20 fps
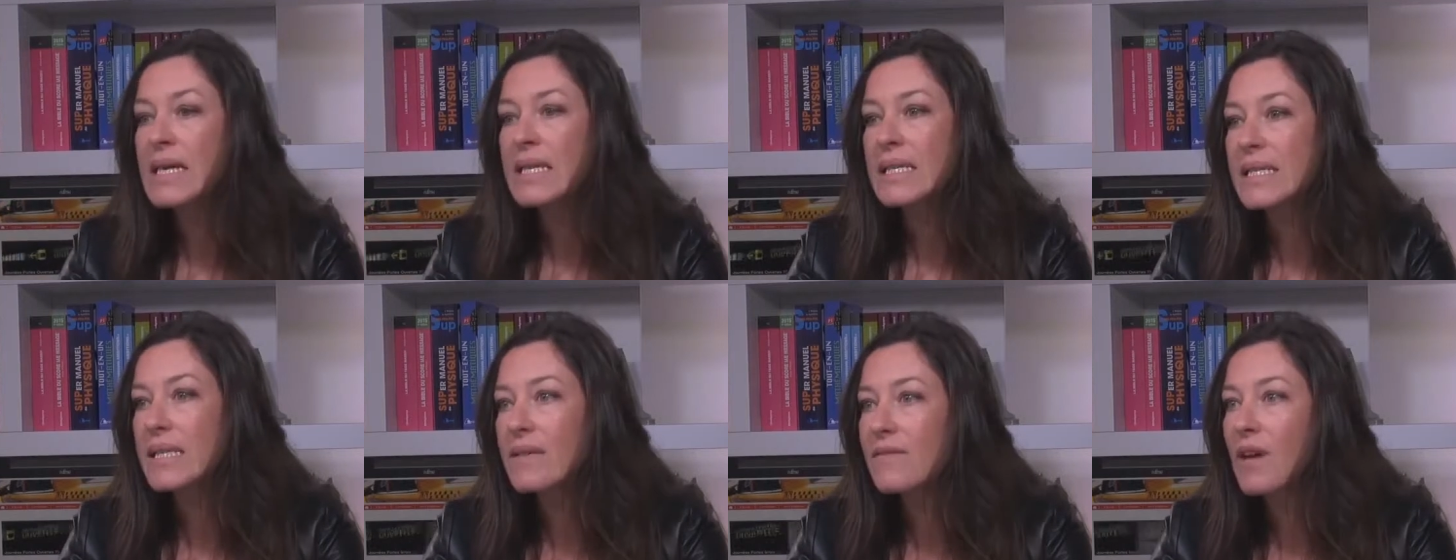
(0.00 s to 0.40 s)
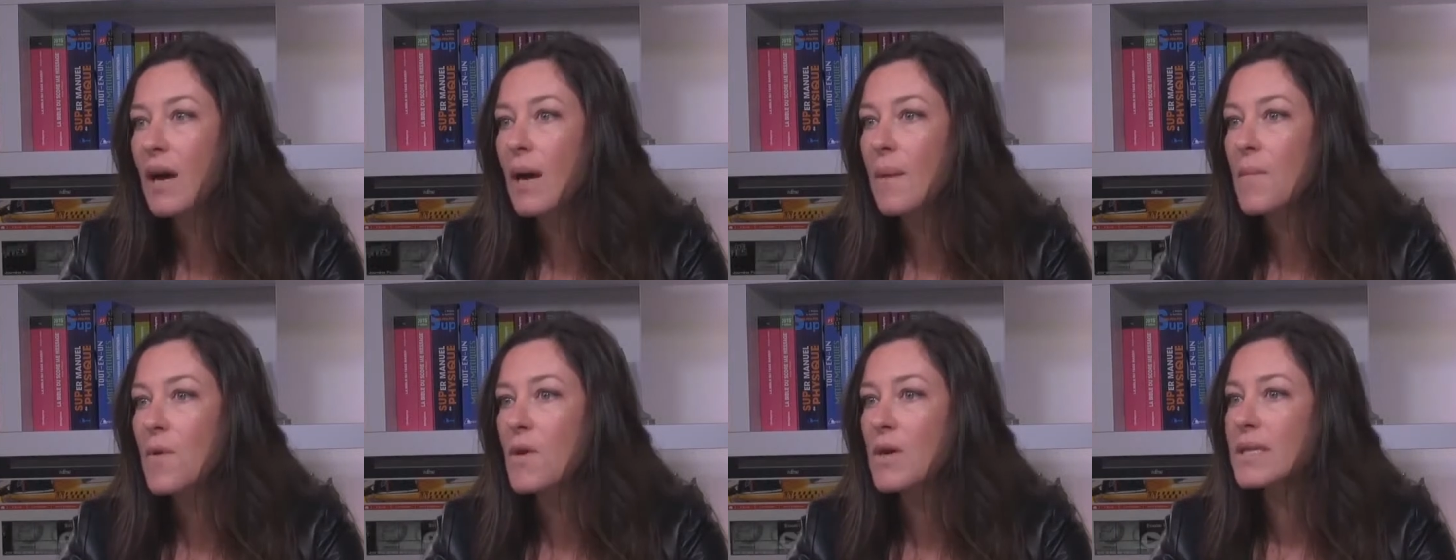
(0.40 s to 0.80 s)
c'est
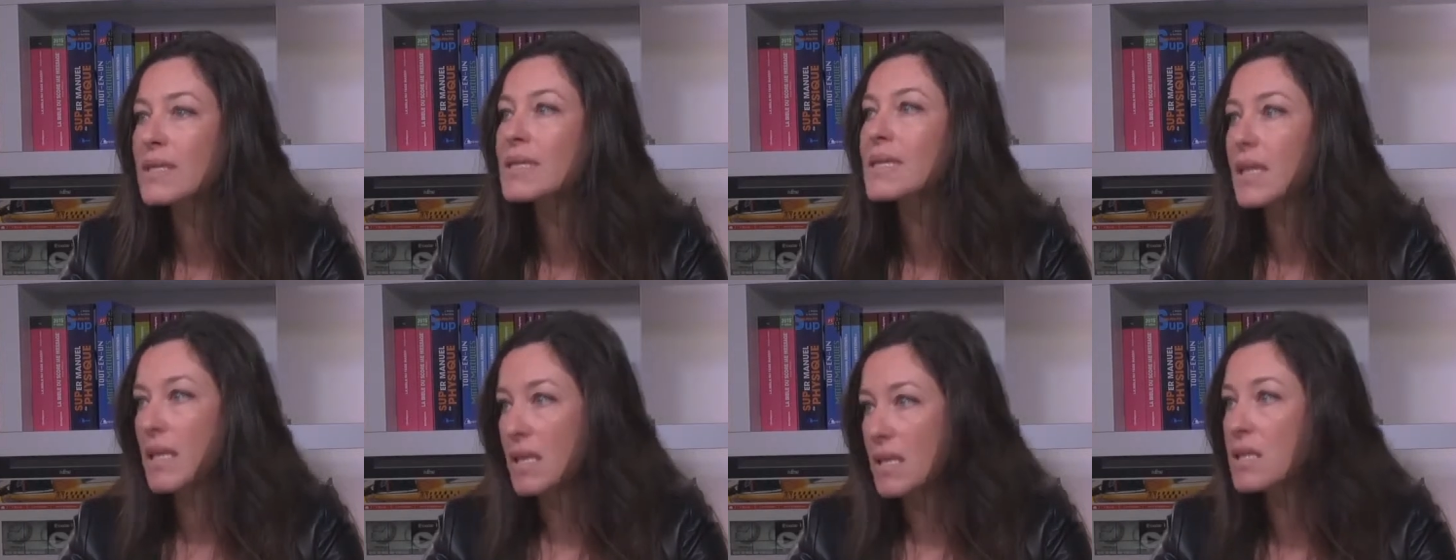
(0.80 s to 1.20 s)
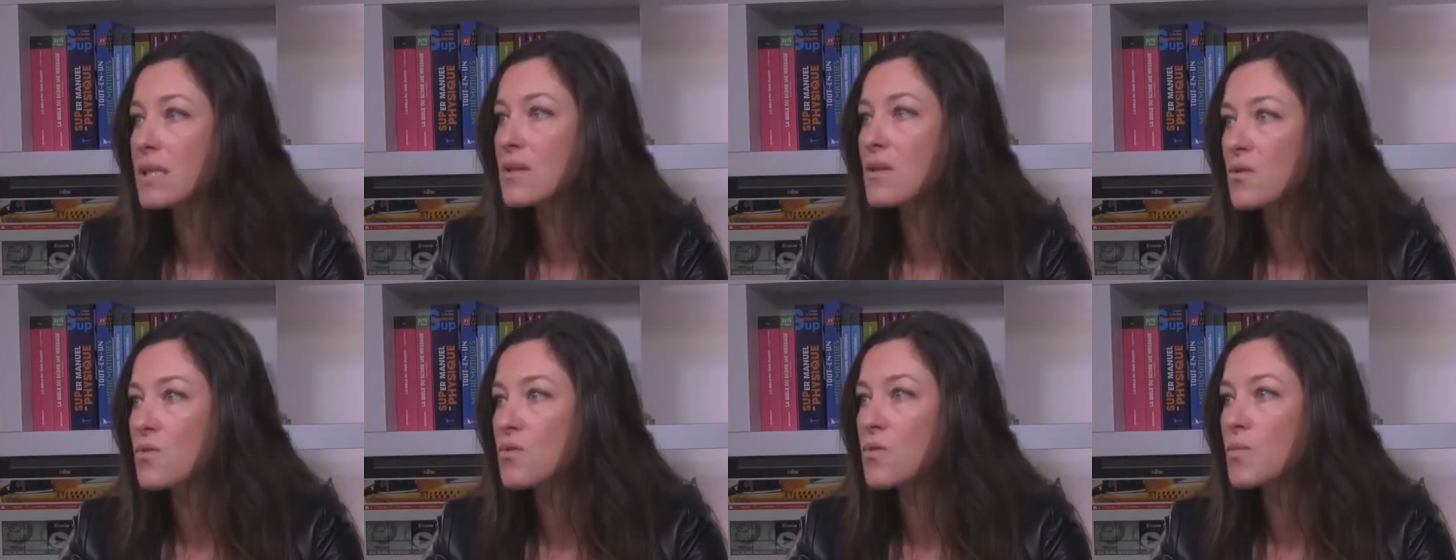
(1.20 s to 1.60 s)
vraiment
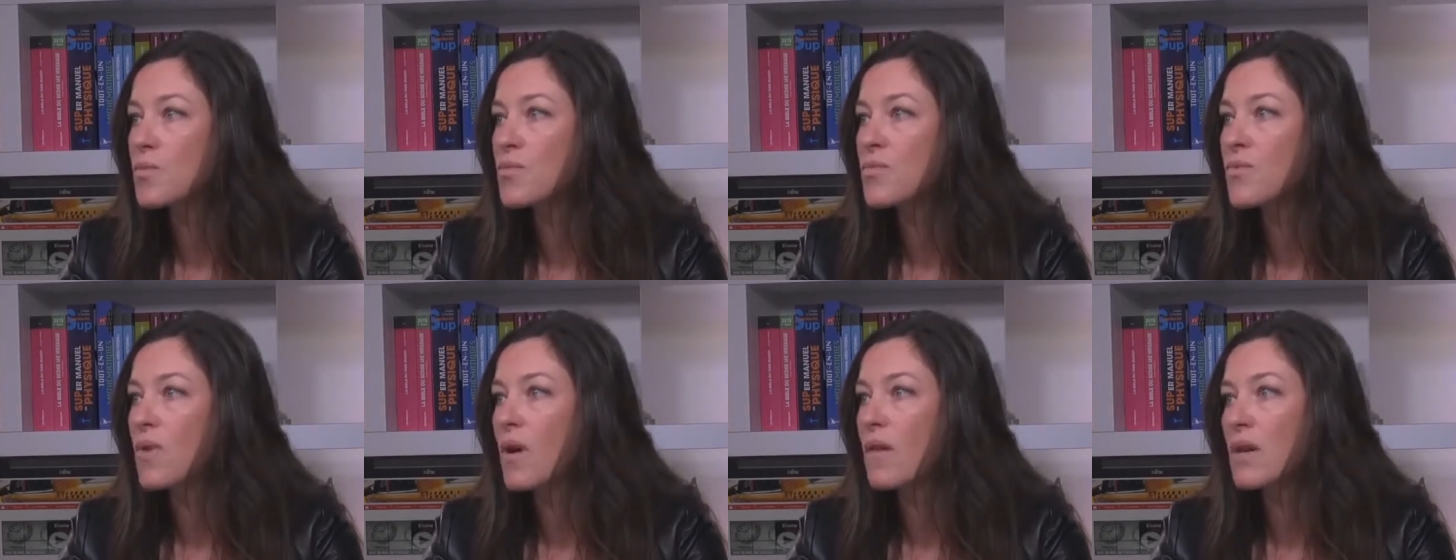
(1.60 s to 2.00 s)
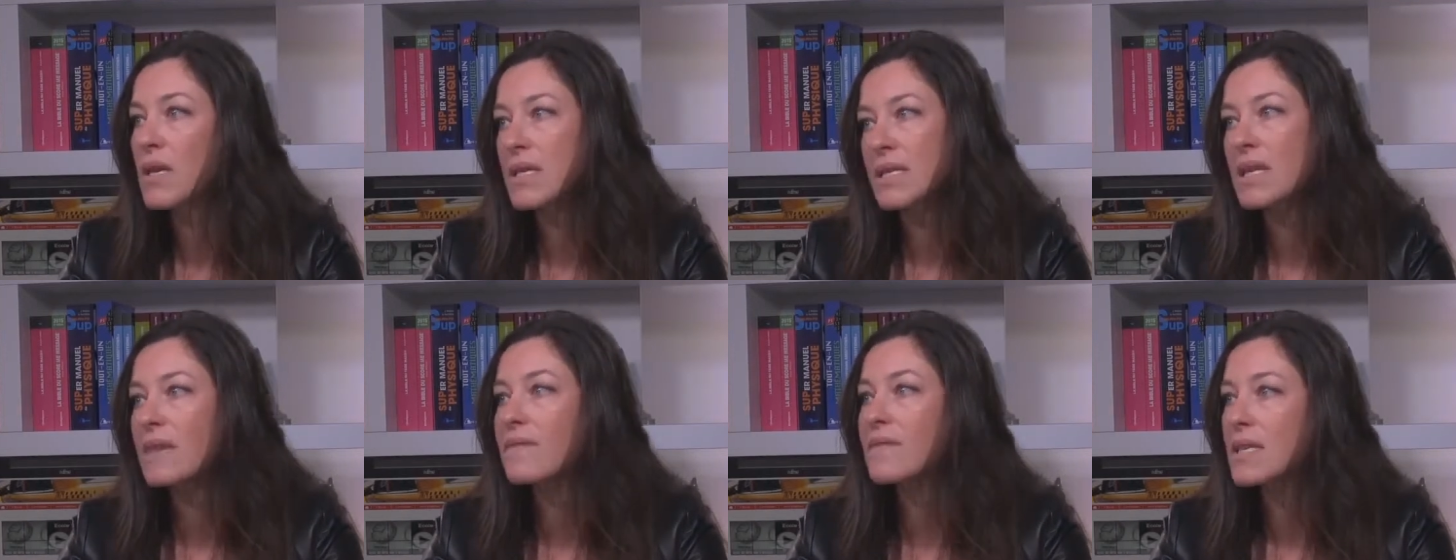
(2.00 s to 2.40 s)
intéressant de pouvoir
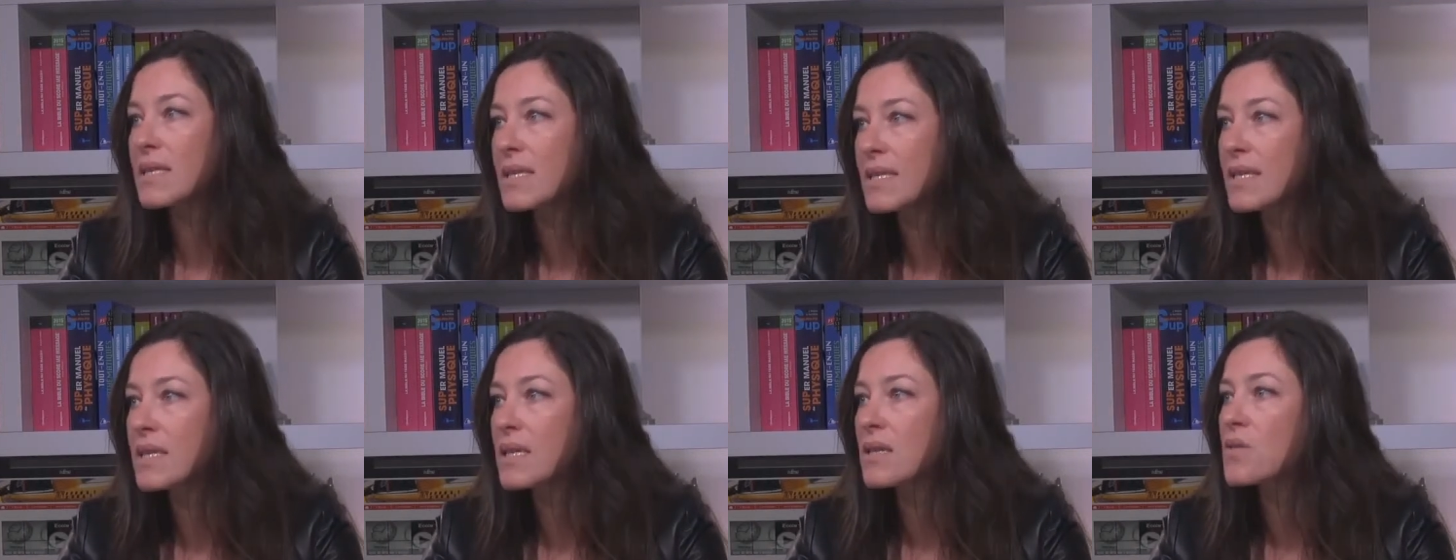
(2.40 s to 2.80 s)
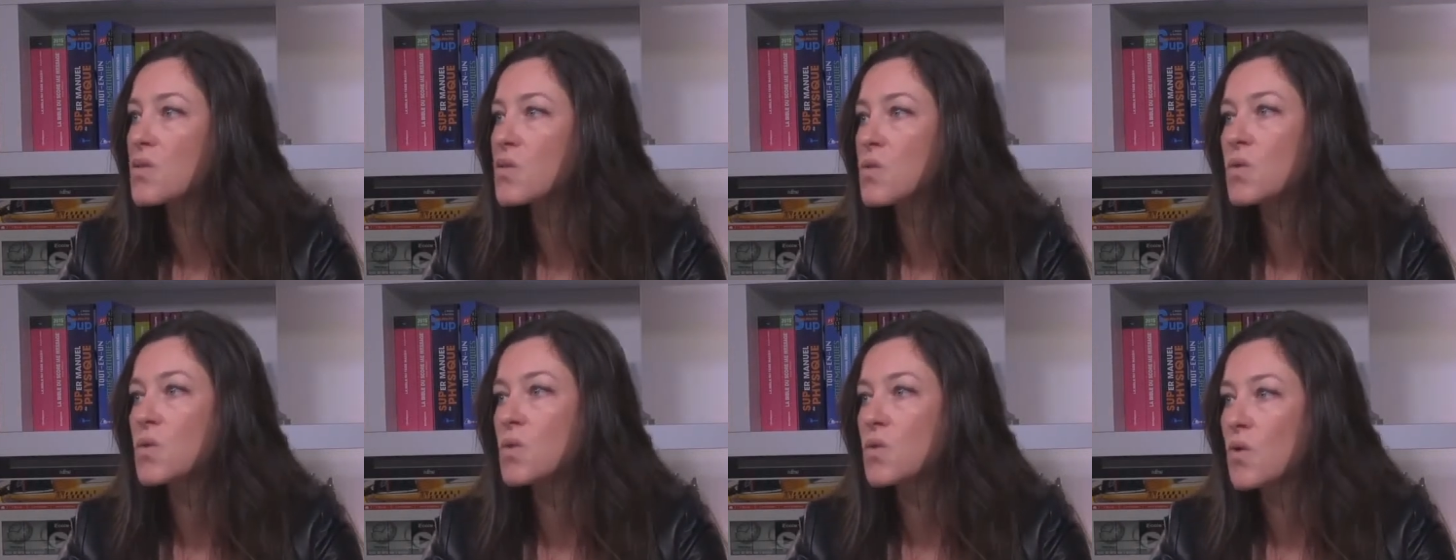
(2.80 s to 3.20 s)
s'investir
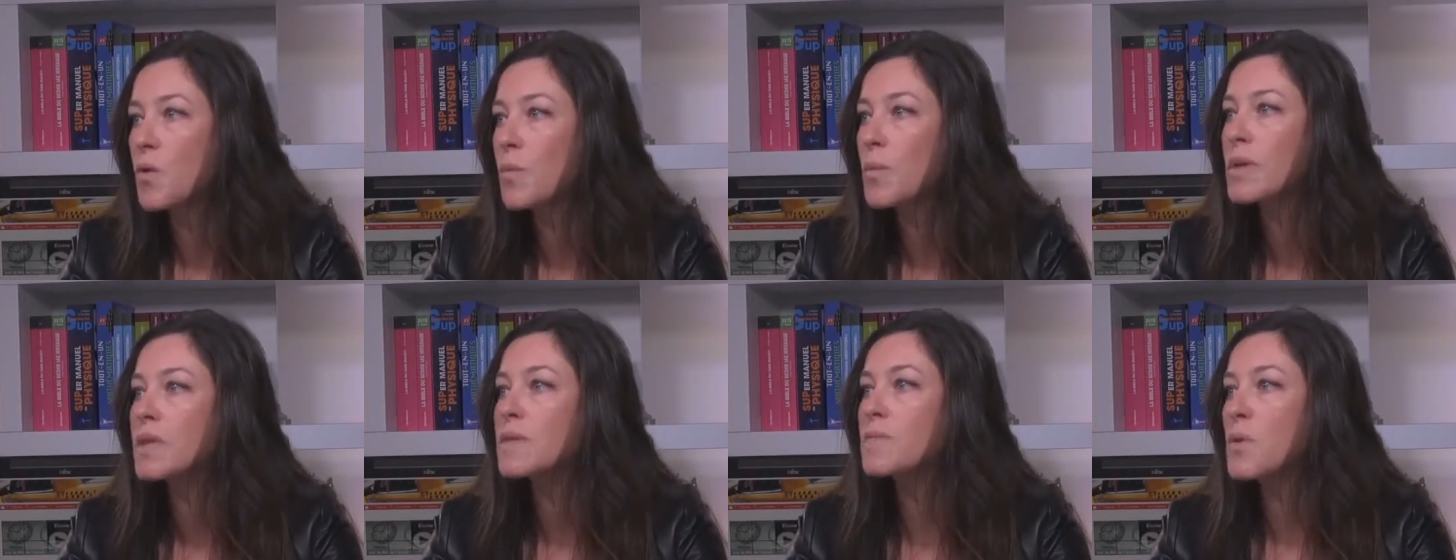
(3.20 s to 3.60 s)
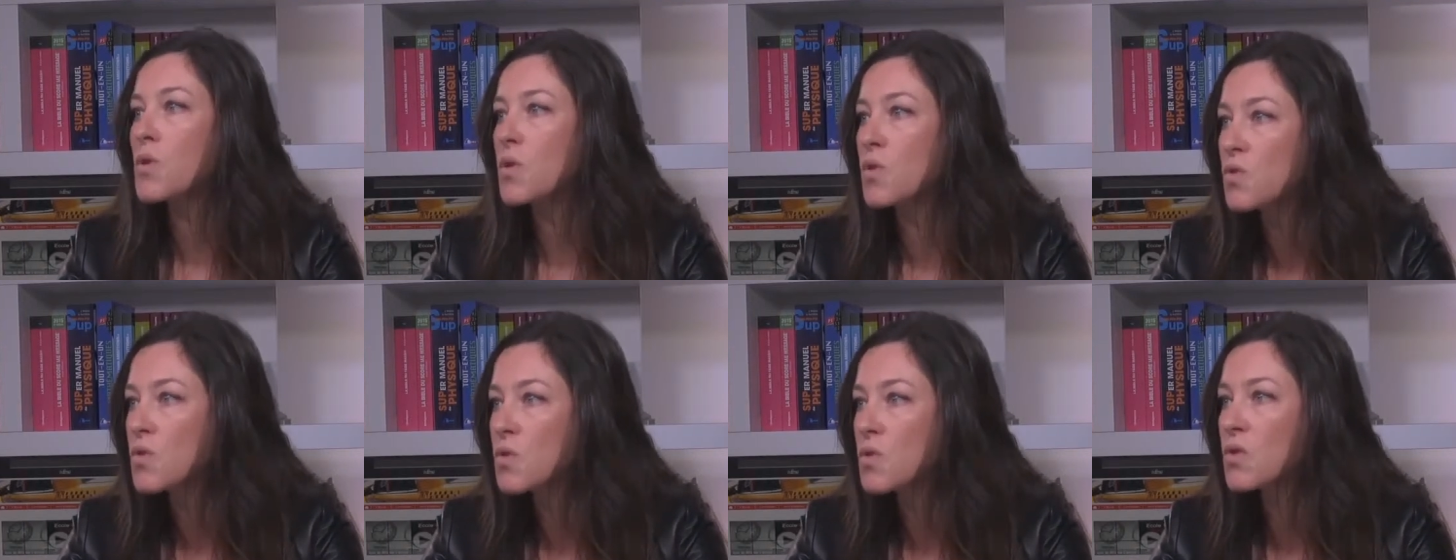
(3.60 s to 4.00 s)
dans une entreprise
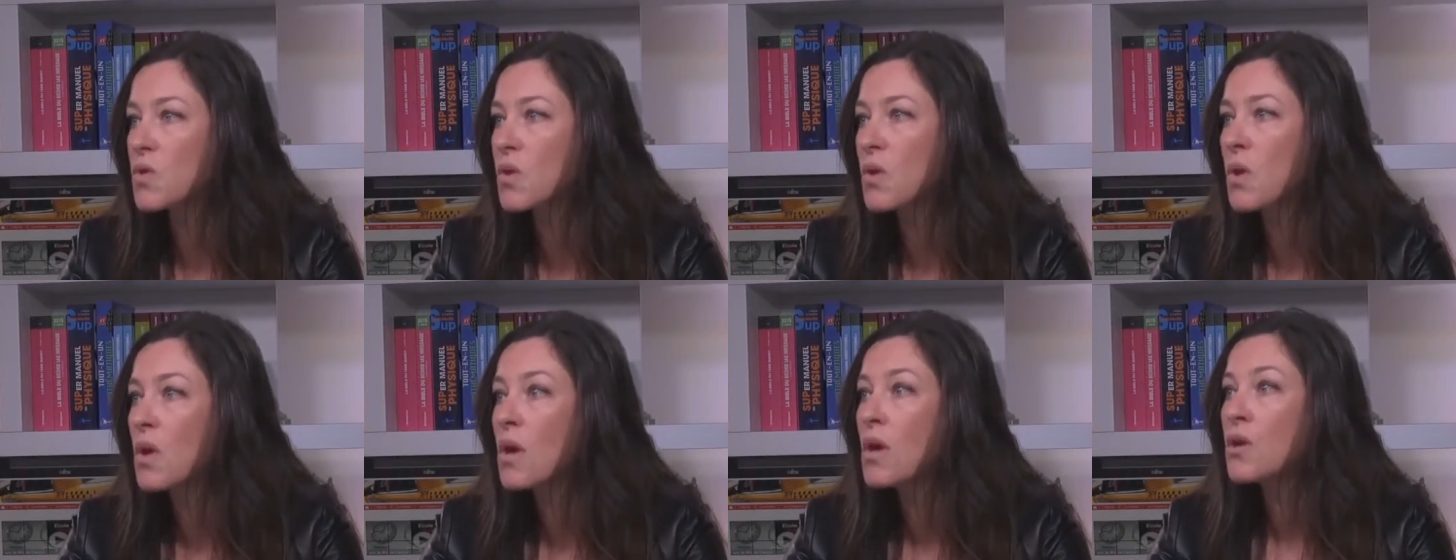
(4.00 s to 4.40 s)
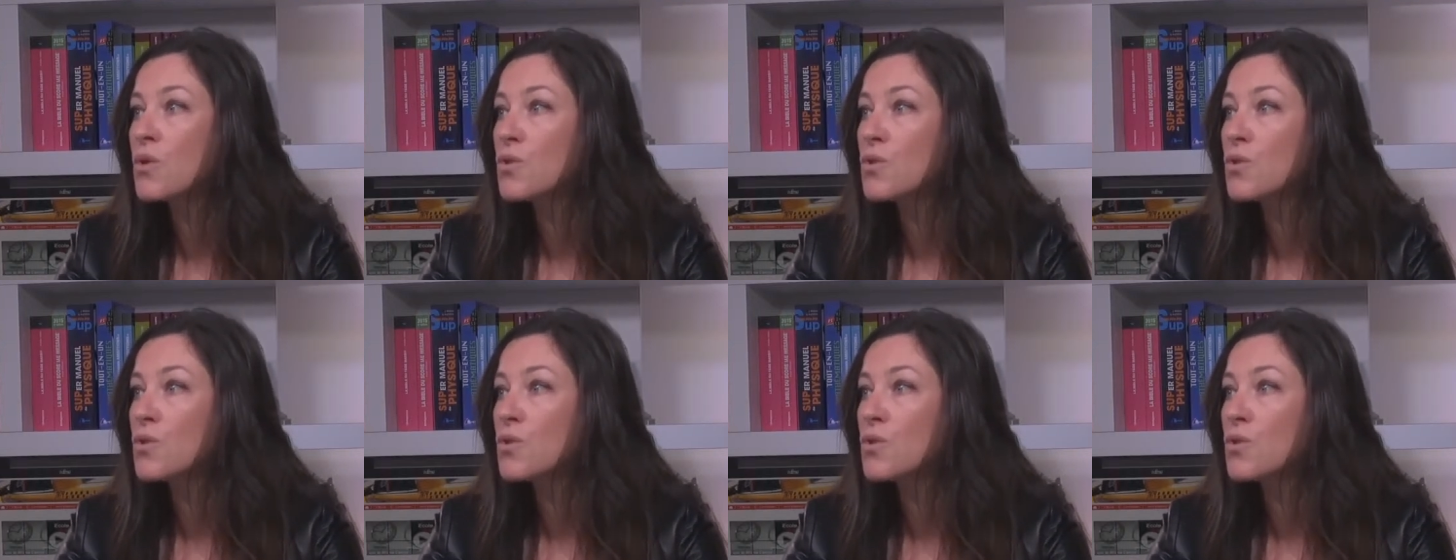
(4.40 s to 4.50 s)
pendant deux ans,